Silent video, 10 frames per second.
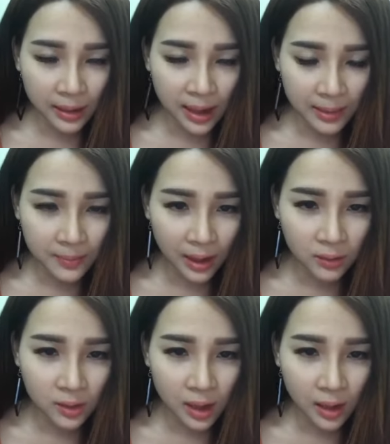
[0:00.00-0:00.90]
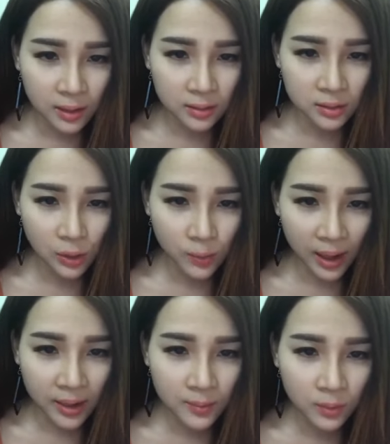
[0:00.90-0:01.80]
đảm bảo gì đó, triệu
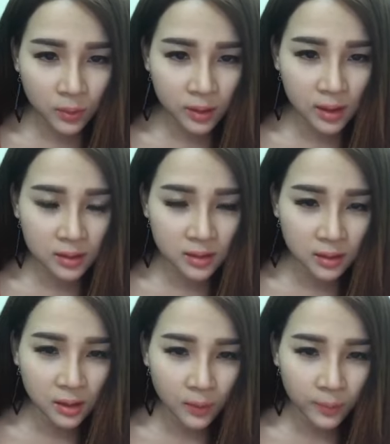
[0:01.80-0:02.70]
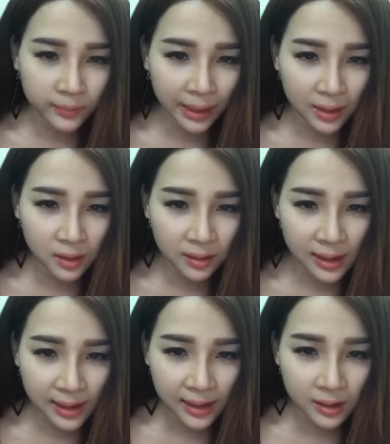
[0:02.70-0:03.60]
mấy mua về sử dụng mặc lên
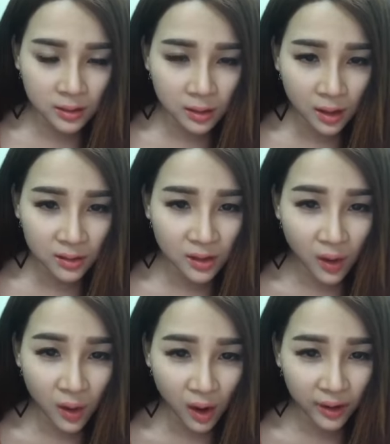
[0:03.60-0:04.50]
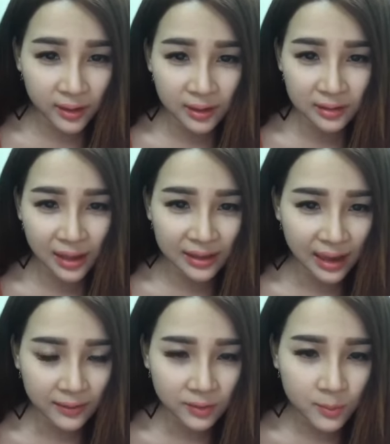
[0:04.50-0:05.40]
tè lè, do hỏi thì người ta
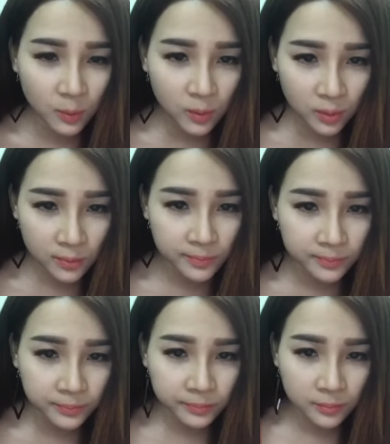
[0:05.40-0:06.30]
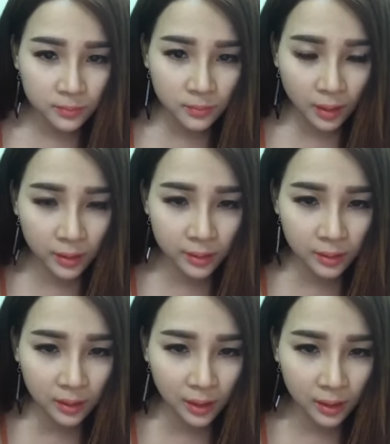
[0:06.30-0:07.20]
chặn Facebook luôn.
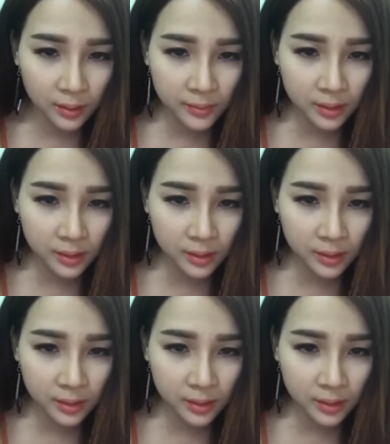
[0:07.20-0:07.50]
Đừng có mà